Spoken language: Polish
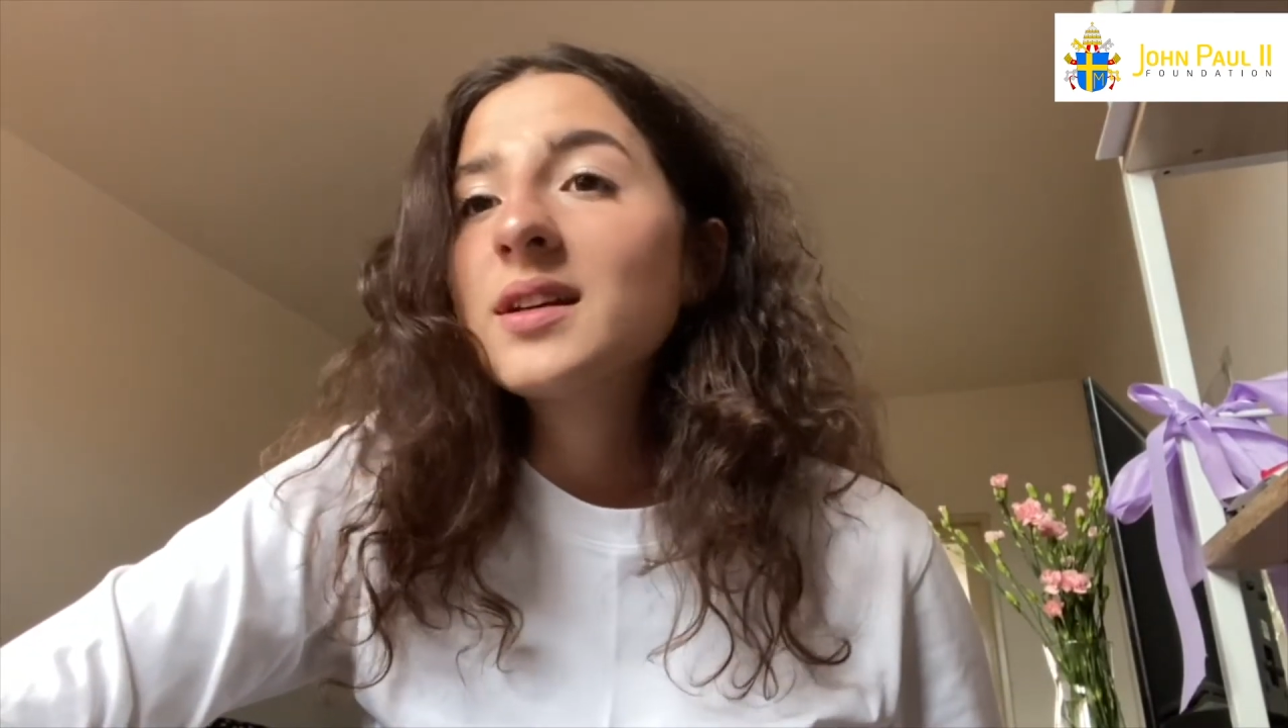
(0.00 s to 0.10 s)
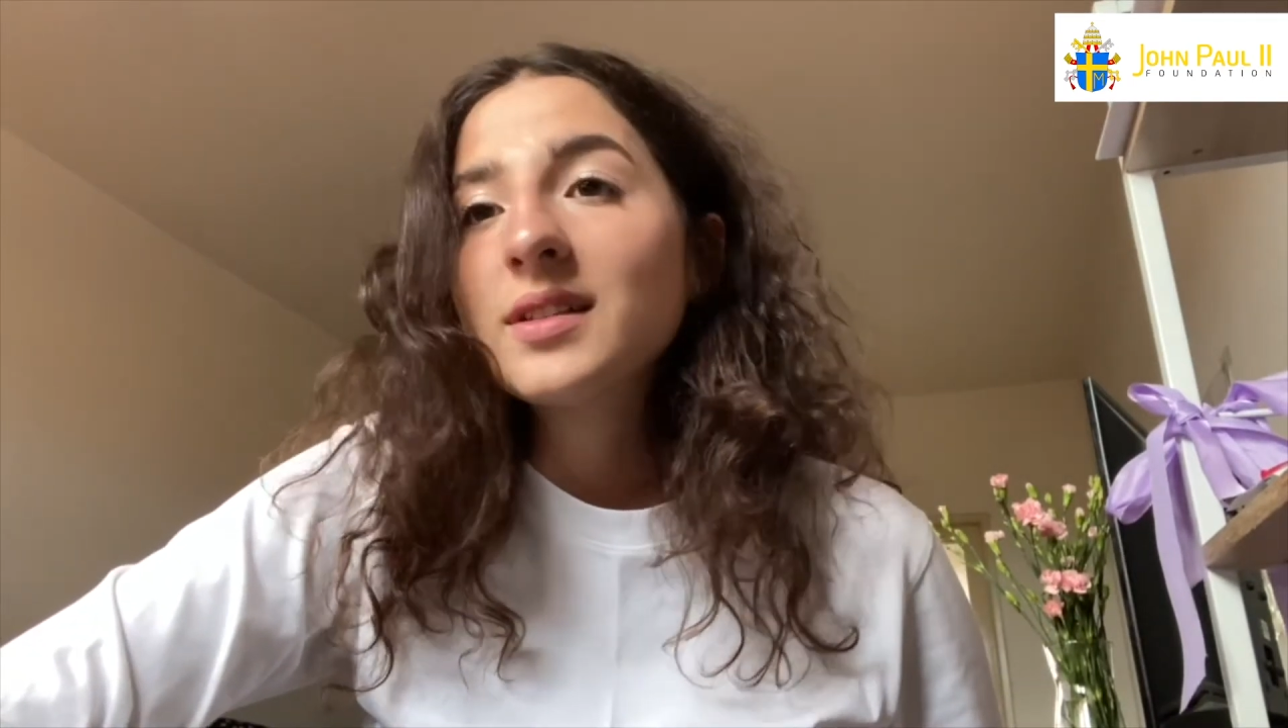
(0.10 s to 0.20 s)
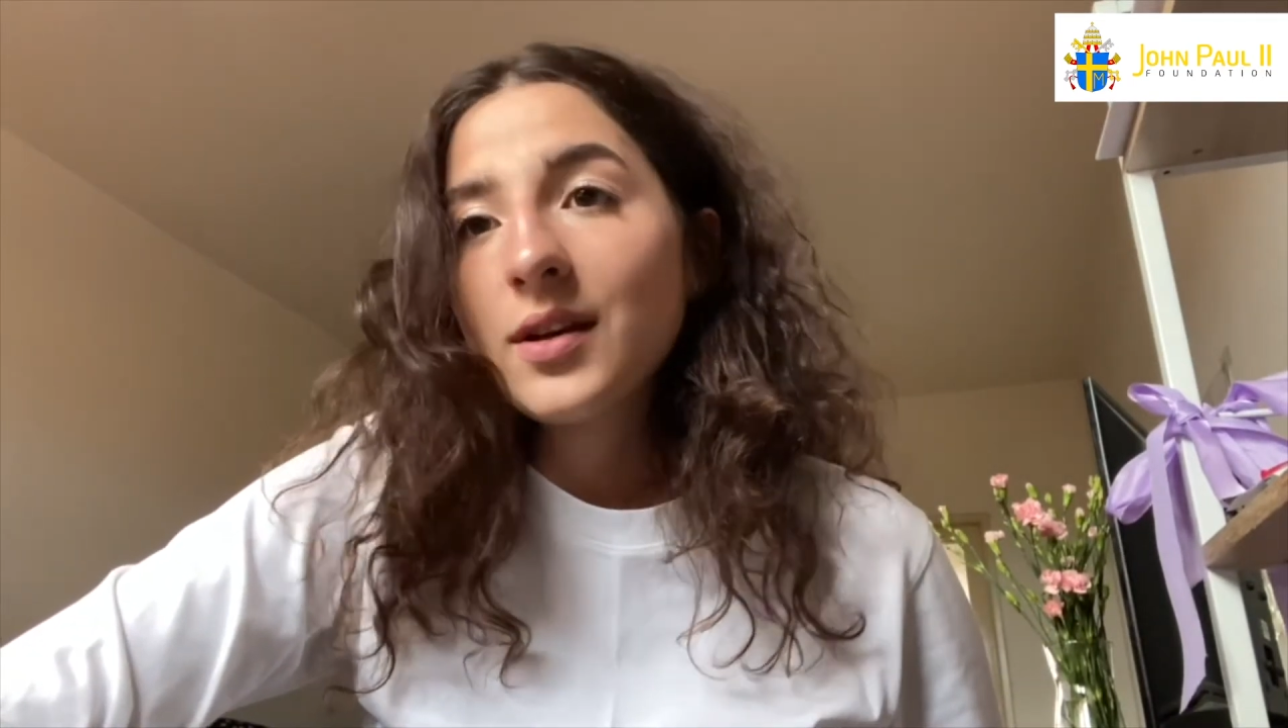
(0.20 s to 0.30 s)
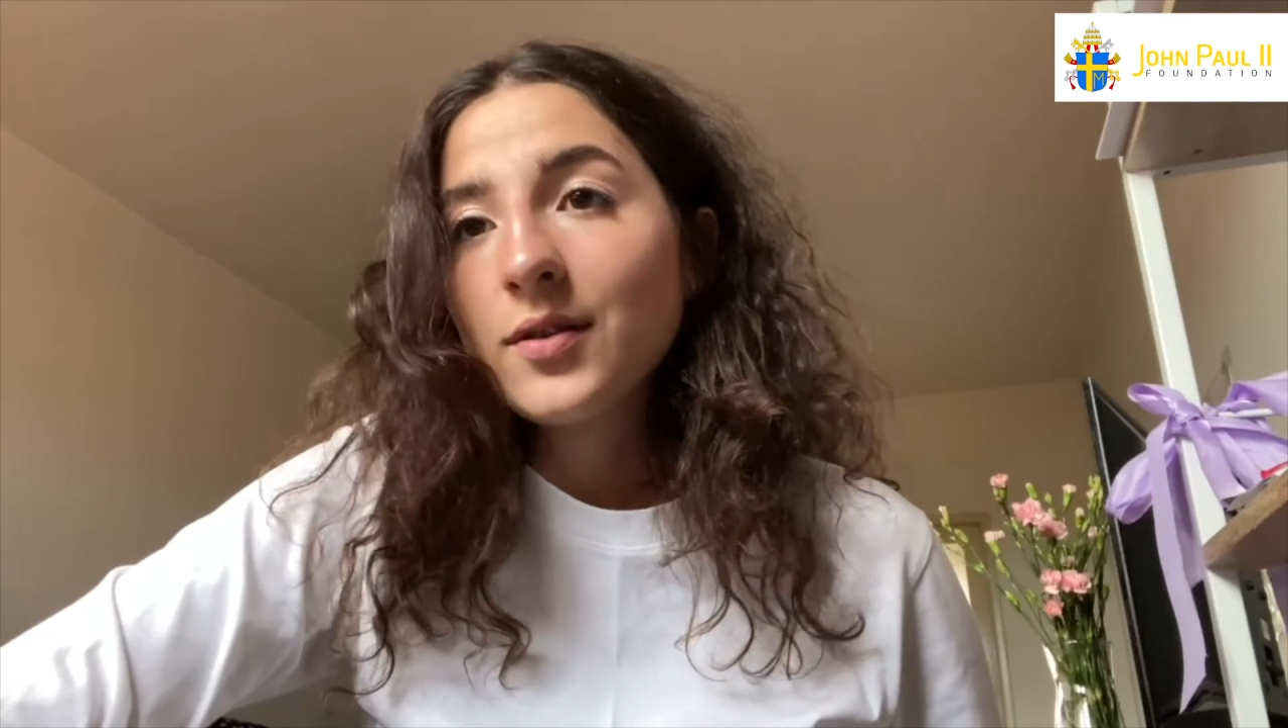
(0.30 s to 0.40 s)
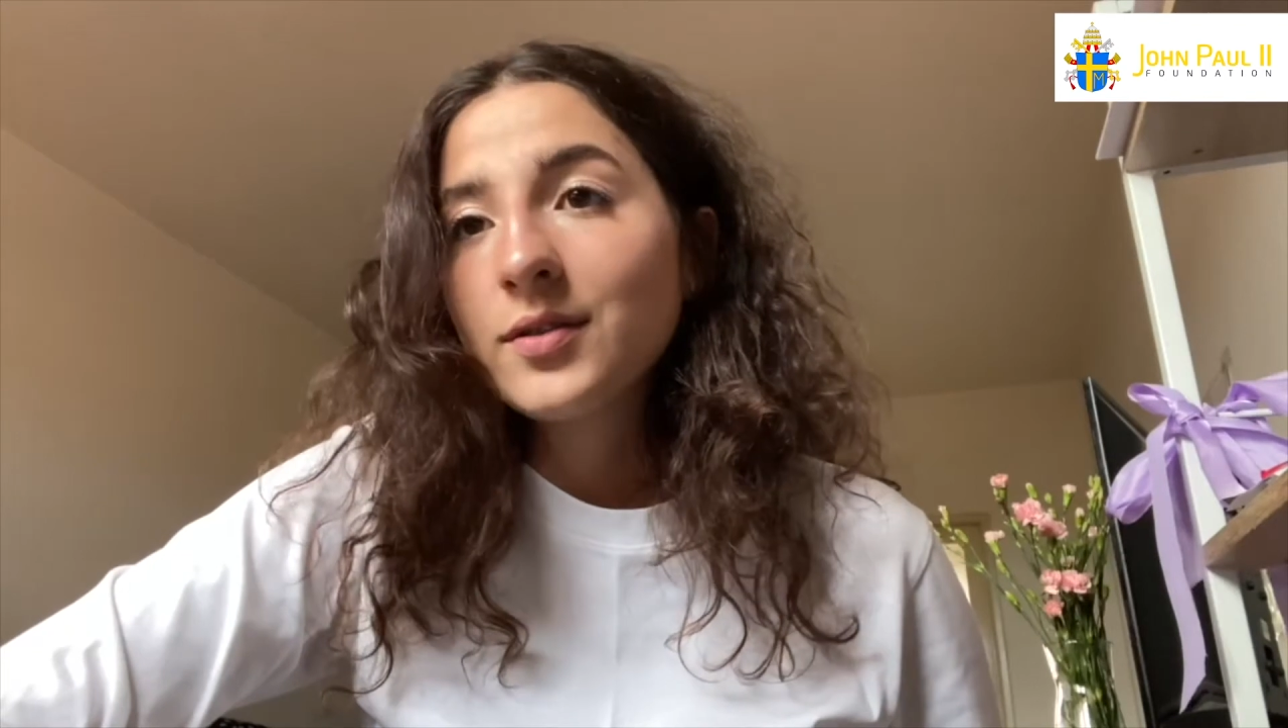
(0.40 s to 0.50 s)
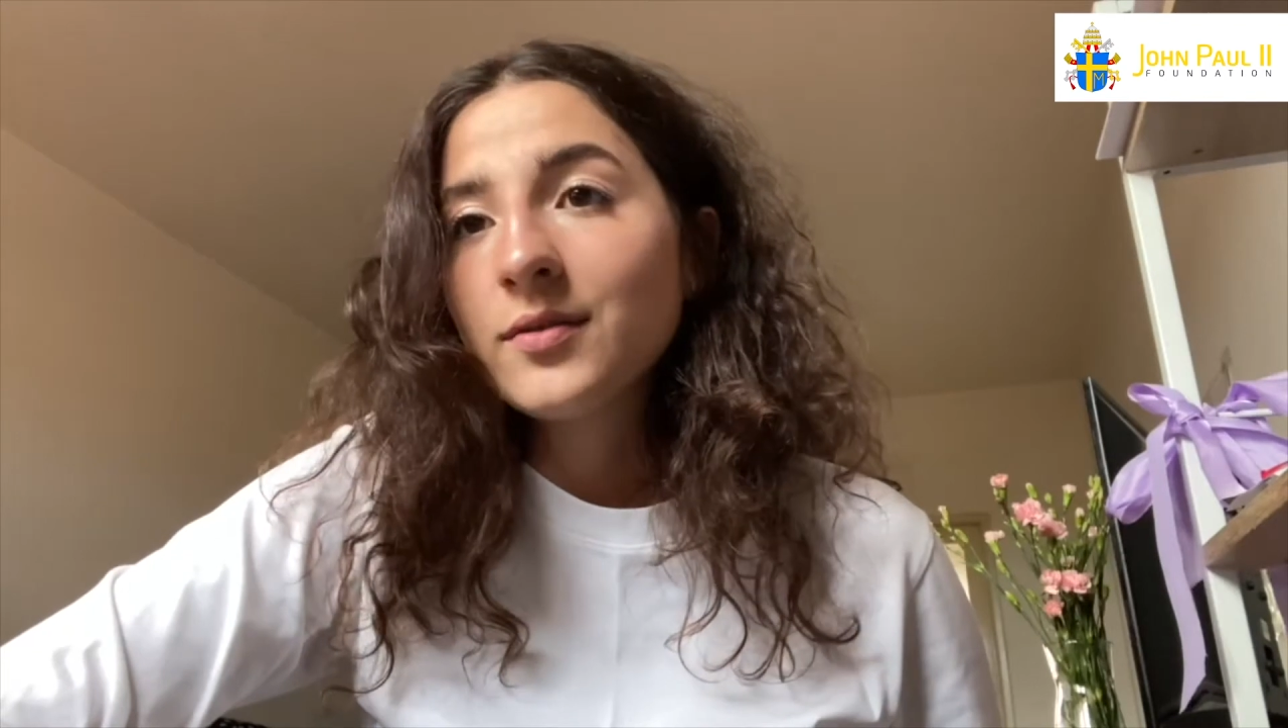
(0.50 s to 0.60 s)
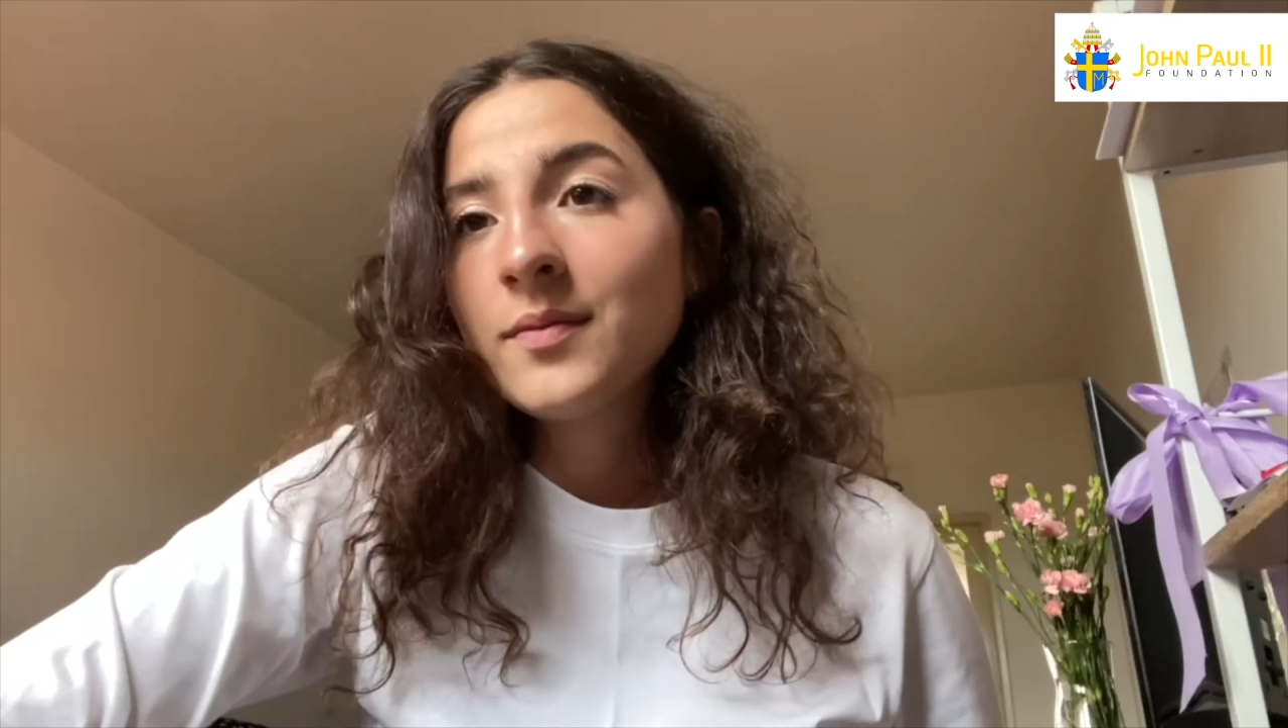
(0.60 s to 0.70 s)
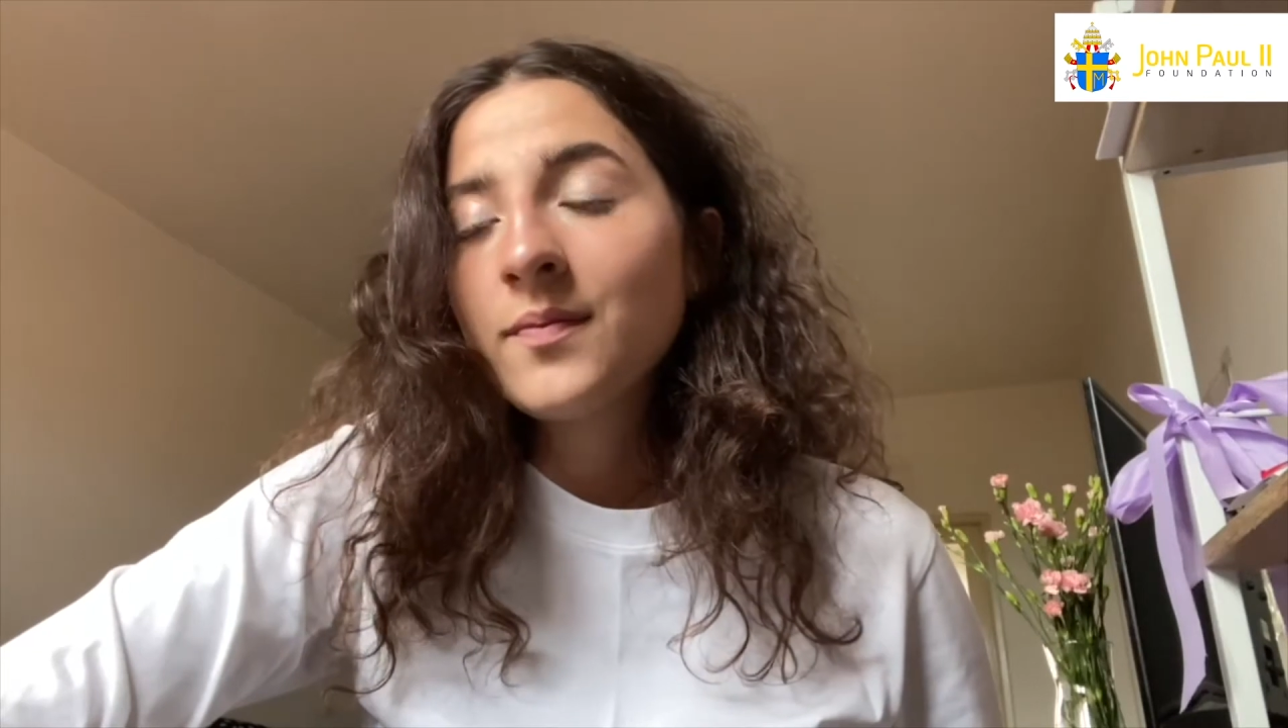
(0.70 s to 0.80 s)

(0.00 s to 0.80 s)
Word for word: narodów,